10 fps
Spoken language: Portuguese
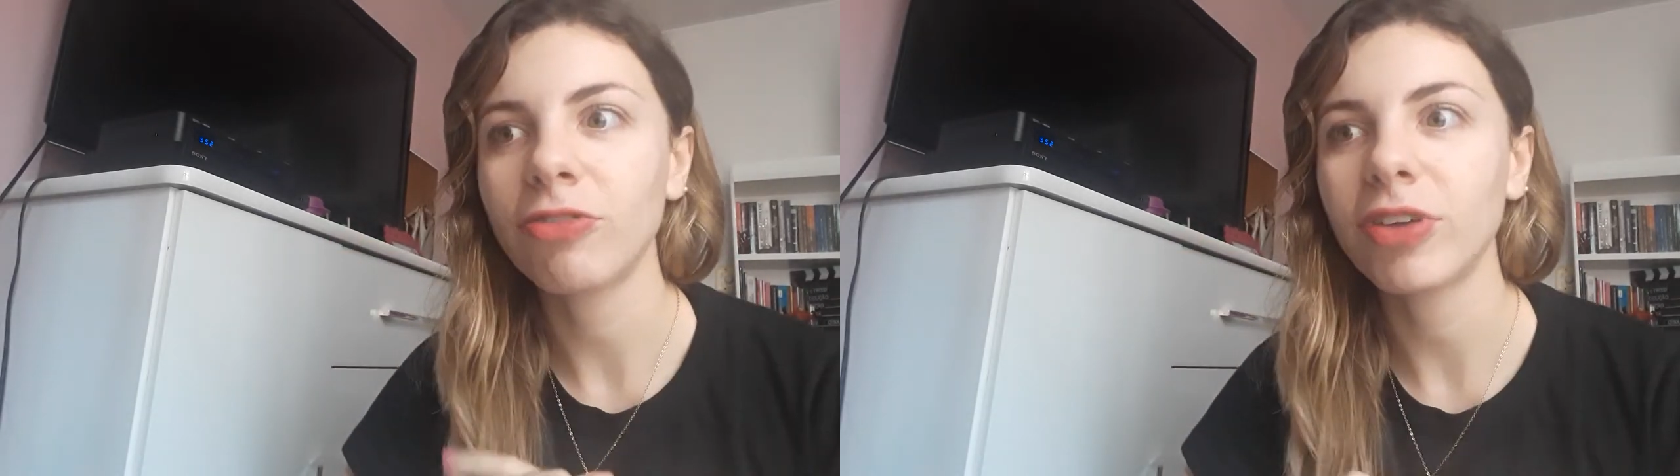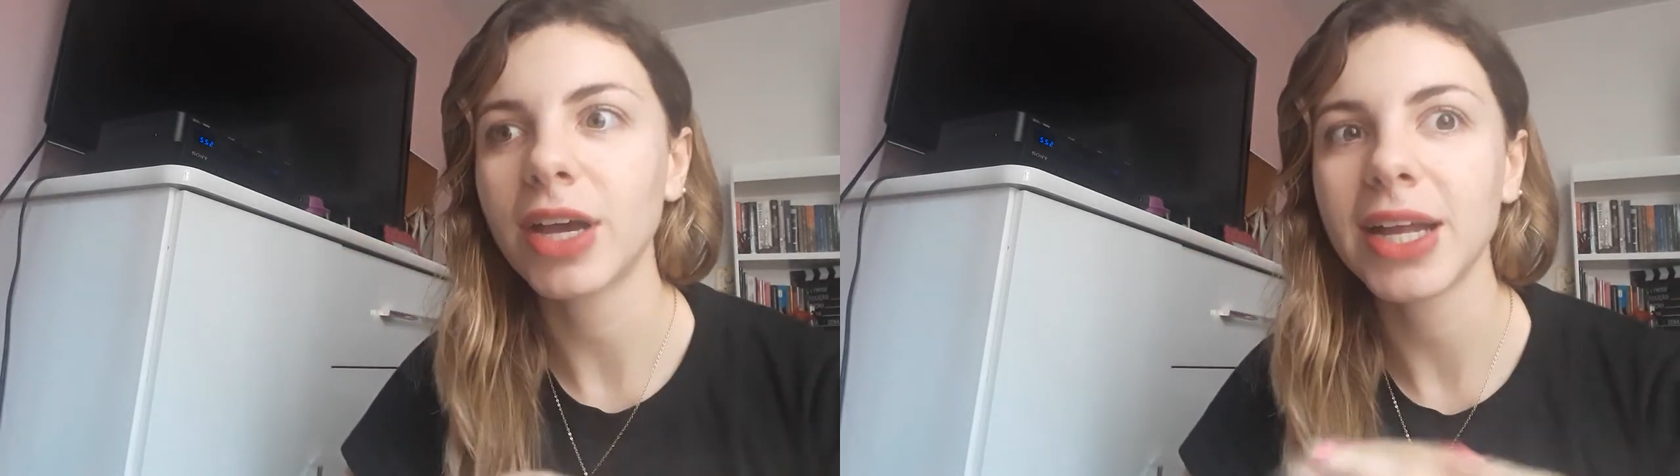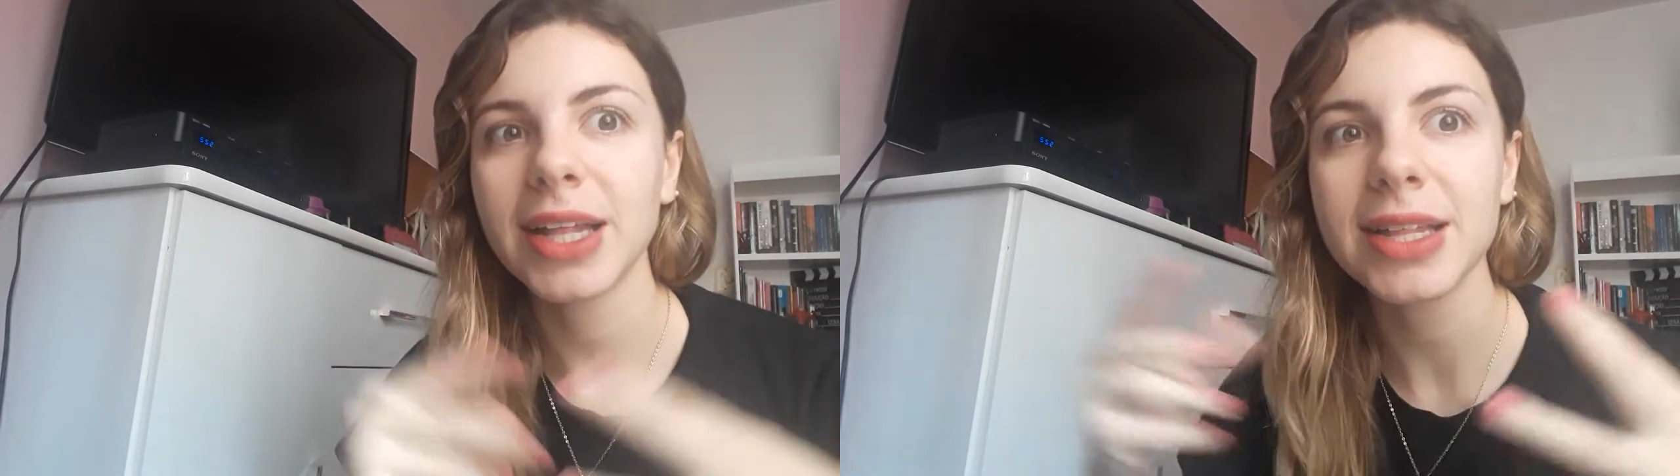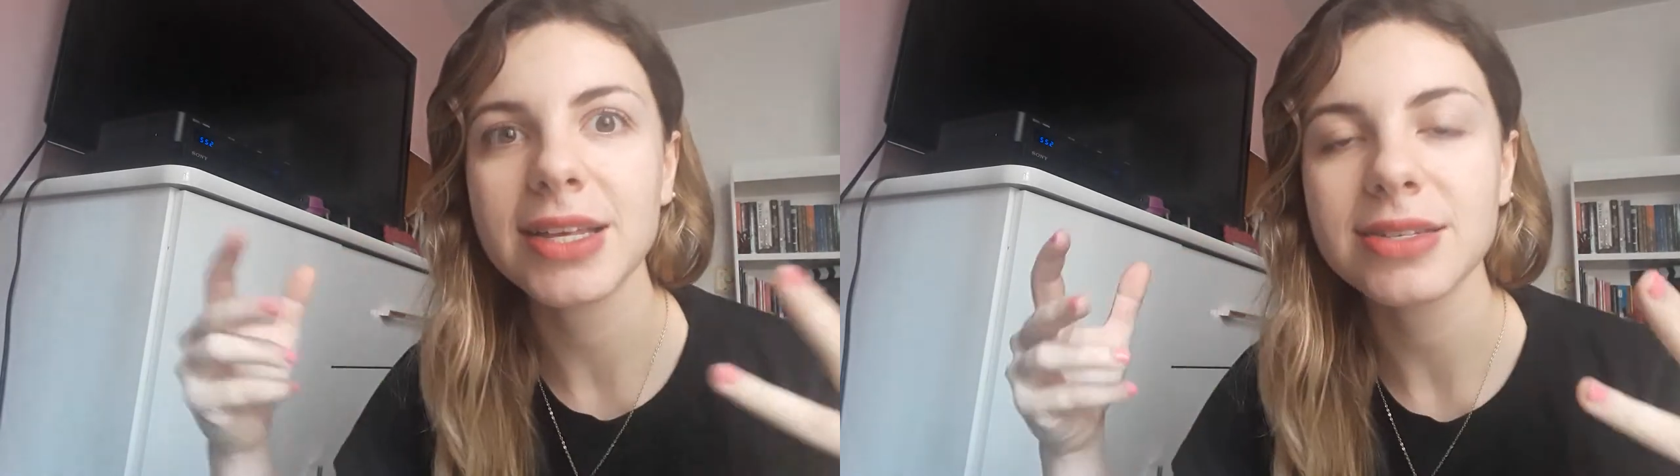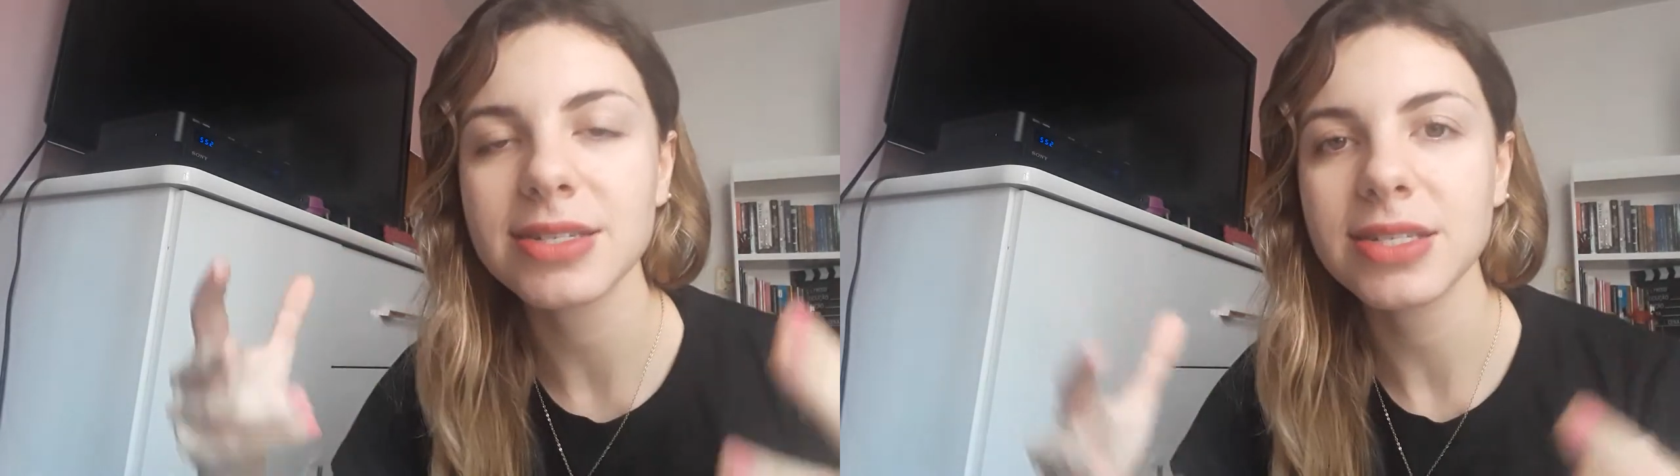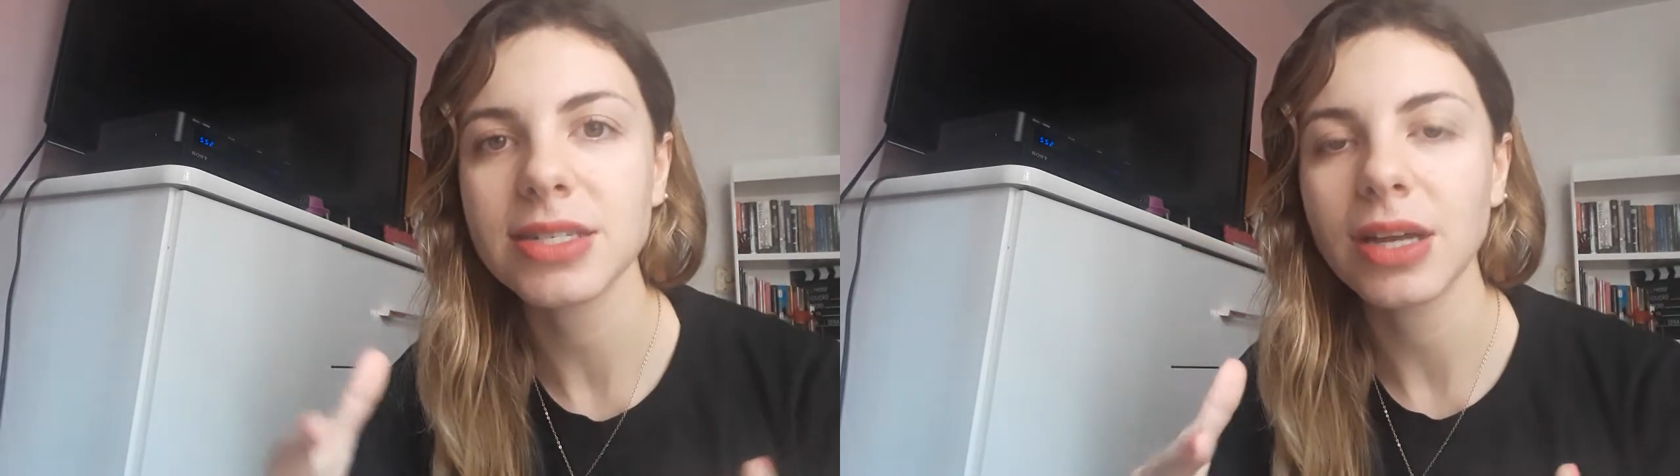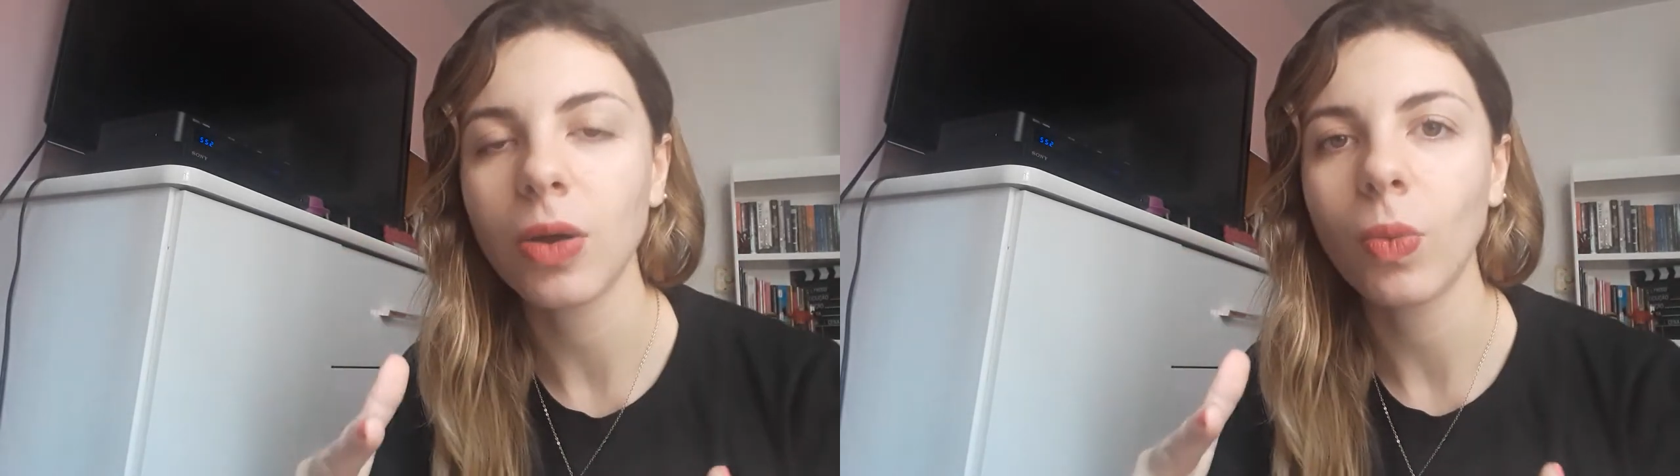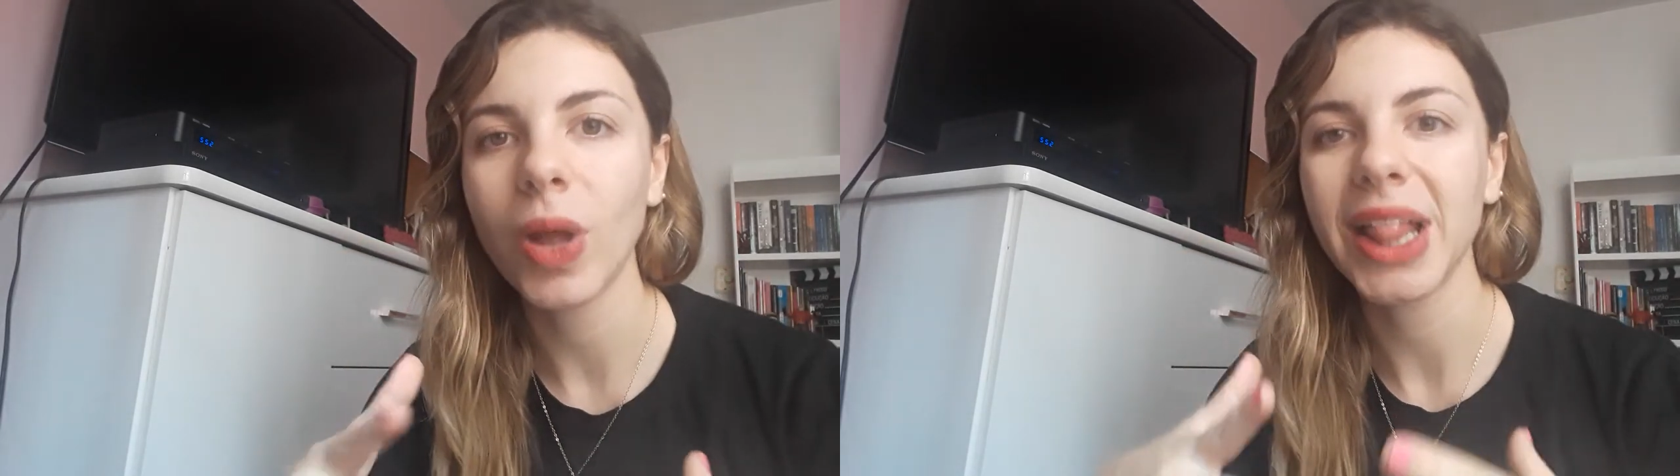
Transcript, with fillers: e fica aquela tensão,